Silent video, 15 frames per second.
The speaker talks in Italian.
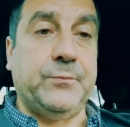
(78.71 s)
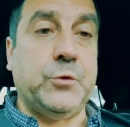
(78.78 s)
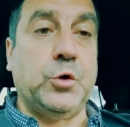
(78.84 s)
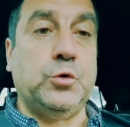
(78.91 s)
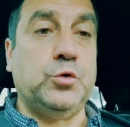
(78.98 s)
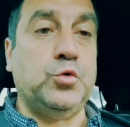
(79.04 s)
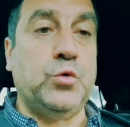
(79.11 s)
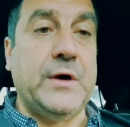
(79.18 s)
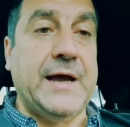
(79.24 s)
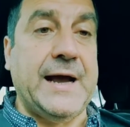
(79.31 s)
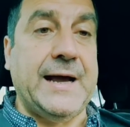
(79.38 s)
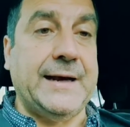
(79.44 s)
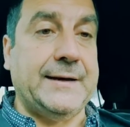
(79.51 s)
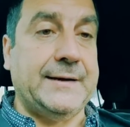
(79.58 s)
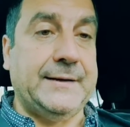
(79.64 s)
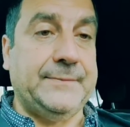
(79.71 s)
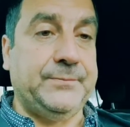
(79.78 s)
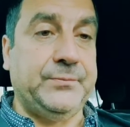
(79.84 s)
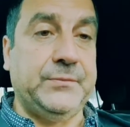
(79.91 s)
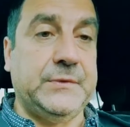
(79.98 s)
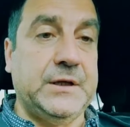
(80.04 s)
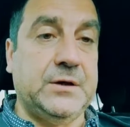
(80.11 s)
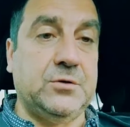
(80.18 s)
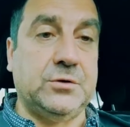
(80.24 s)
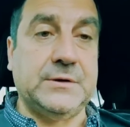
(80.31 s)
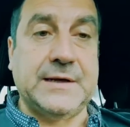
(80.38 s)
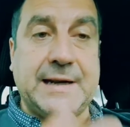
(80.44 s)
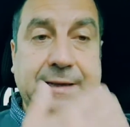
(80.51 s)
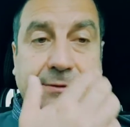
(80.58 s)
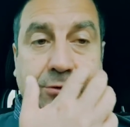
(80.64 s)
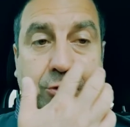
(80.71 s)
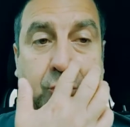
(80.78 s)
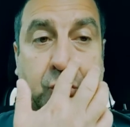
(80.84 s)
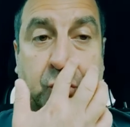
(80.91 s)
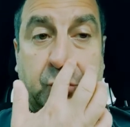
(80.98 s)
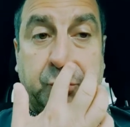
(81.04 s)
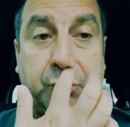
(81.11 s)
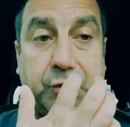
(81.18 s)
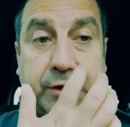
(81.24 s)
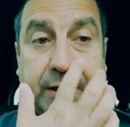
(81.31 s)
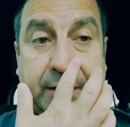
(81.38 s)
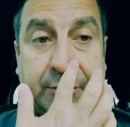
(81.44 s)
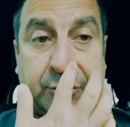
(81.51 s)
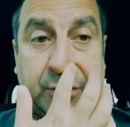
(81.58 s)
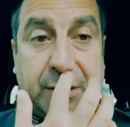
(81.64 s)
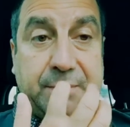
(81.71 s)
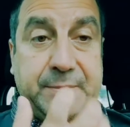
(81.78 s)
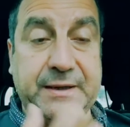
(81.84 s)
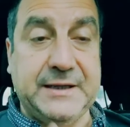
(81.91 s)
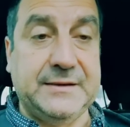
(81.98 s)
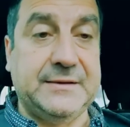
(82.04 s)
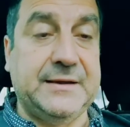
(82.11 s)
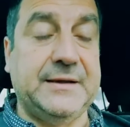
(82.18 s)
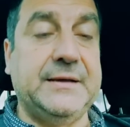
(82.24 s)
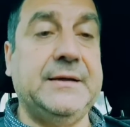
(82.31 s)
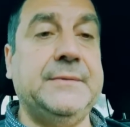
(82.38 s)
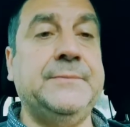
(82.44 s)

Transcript: o due anni di contratto oppure naturalmente